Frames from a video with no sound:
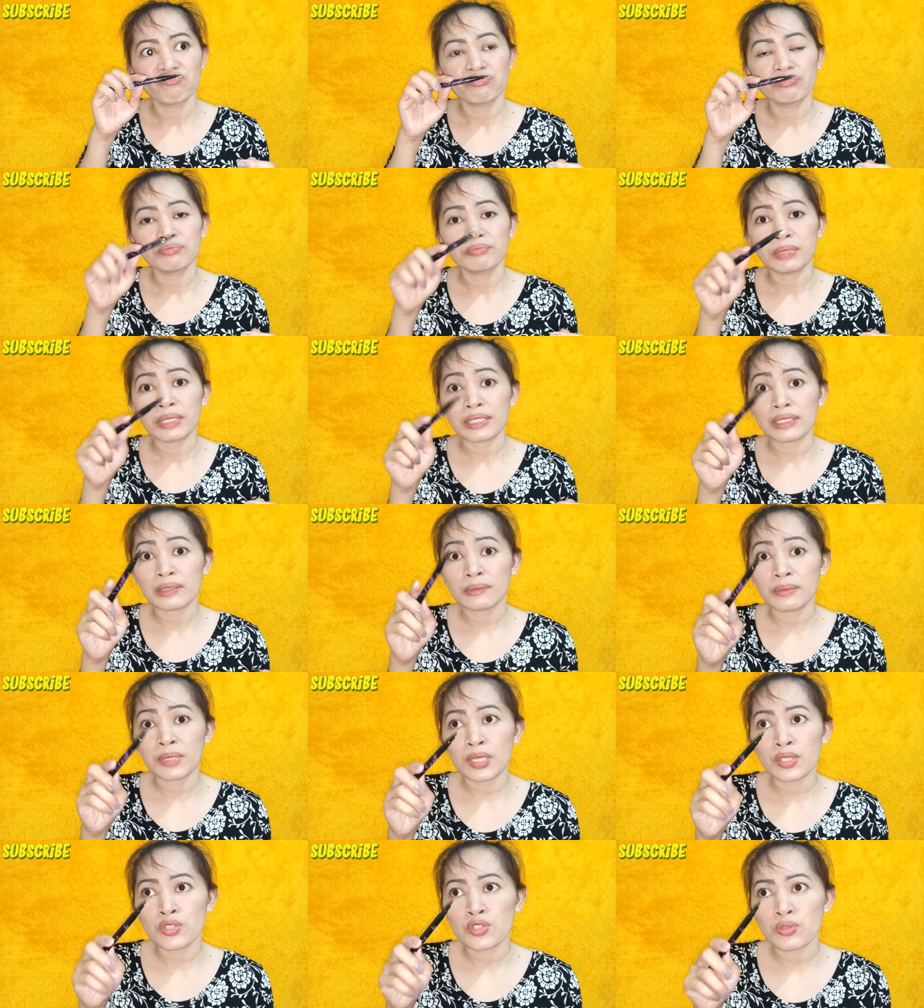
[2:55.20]
parang
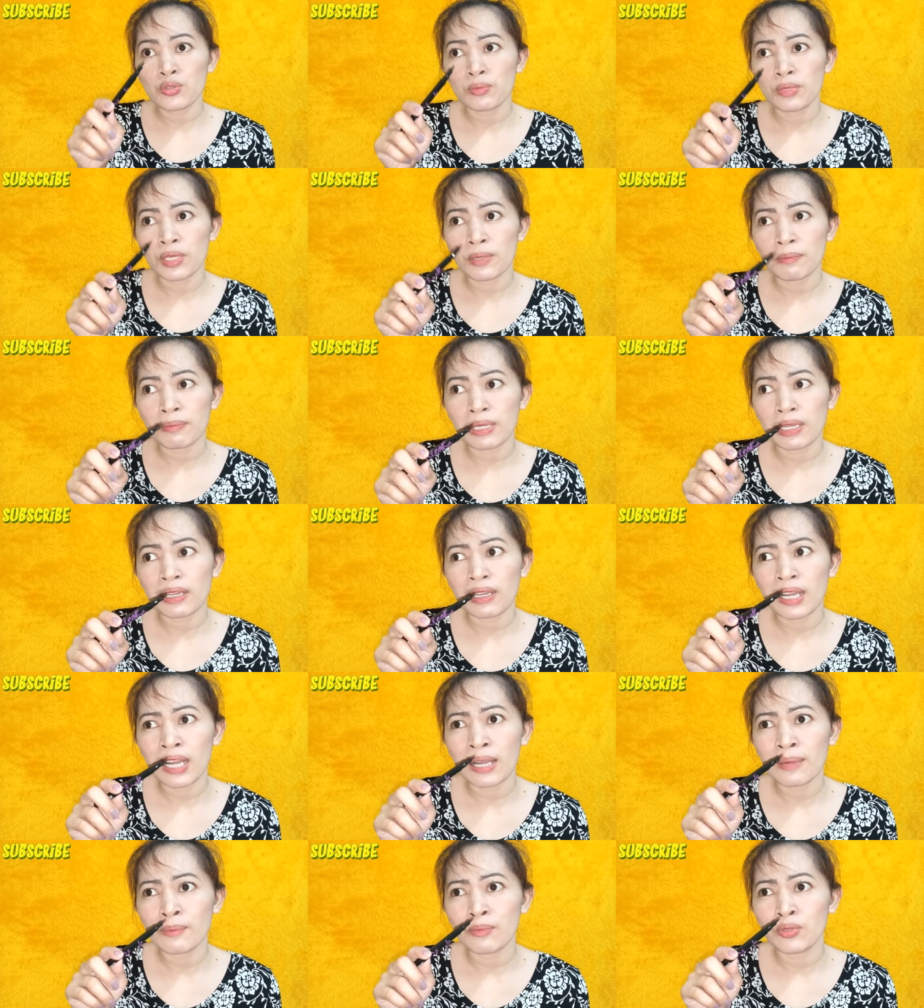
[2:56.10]
medyo may
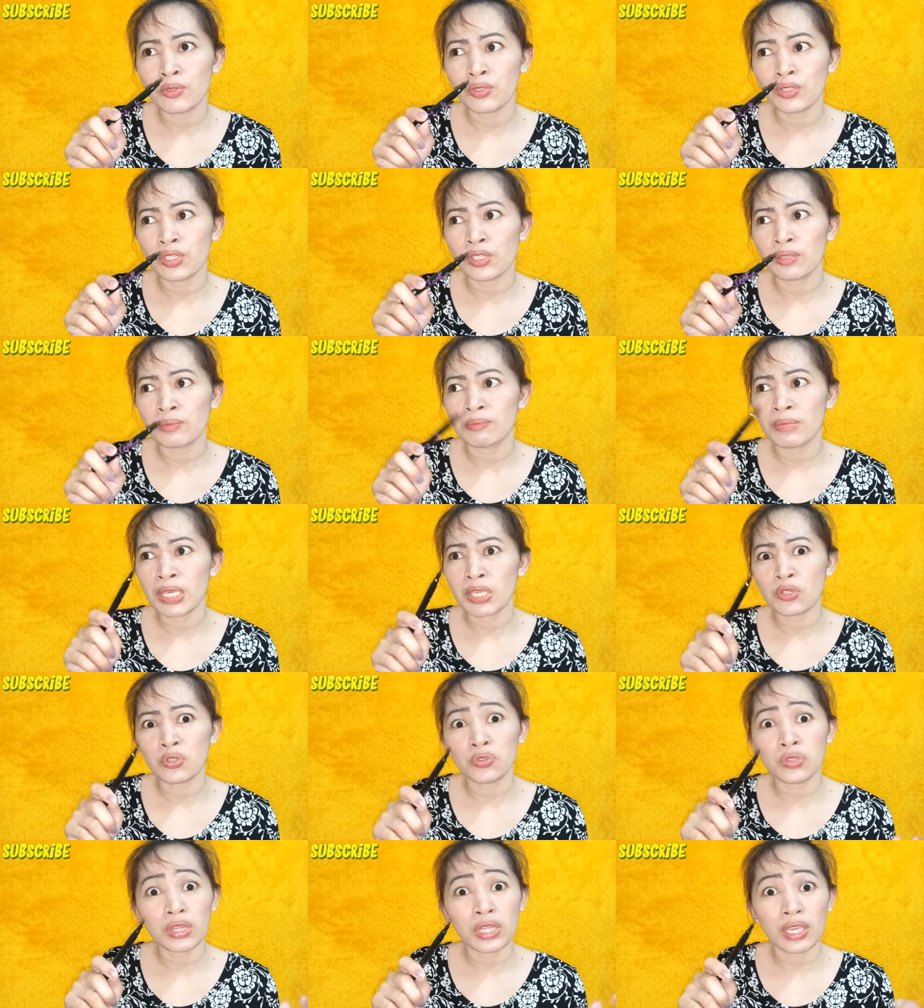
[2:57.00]
pagkaamoy, may
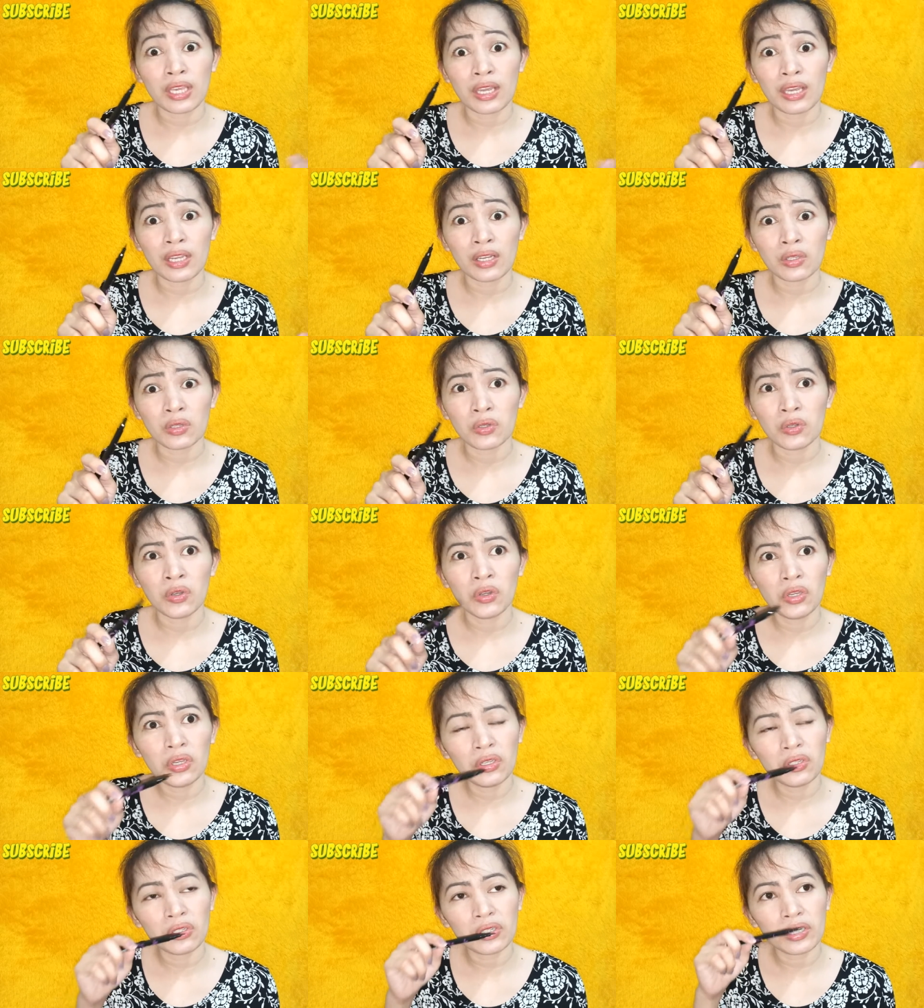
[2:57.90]
kunting
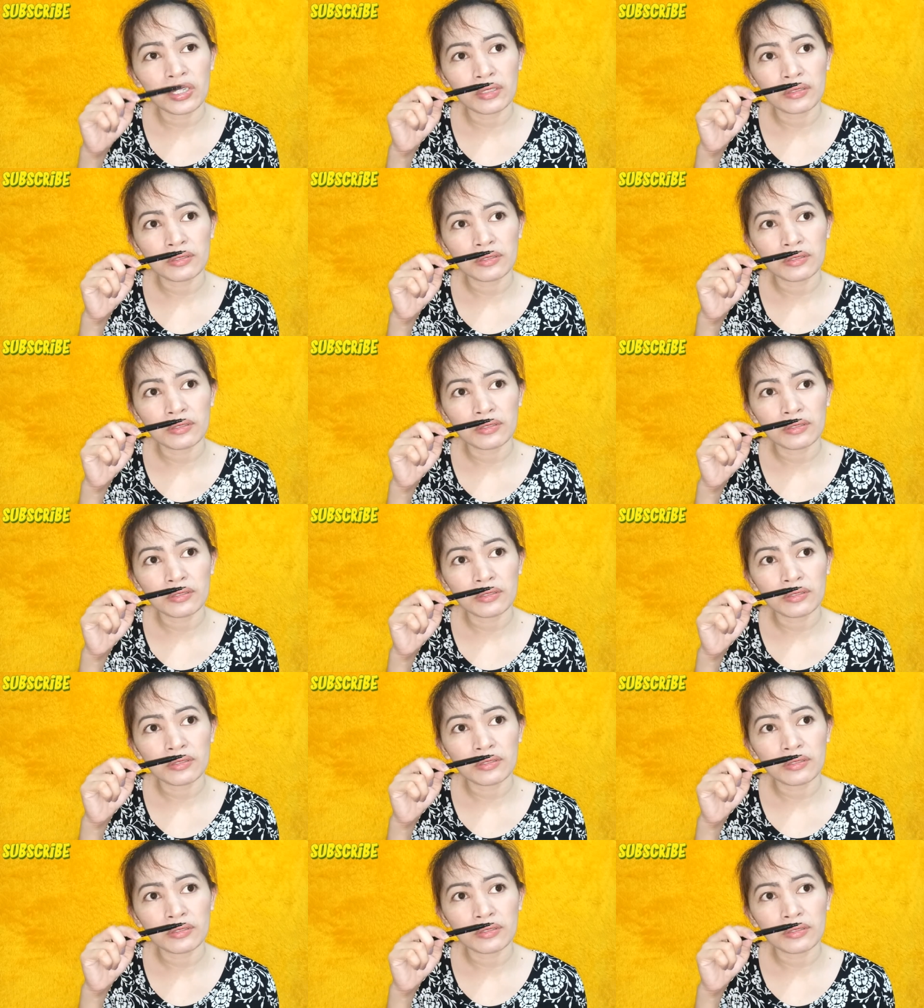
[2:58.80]
alcohol or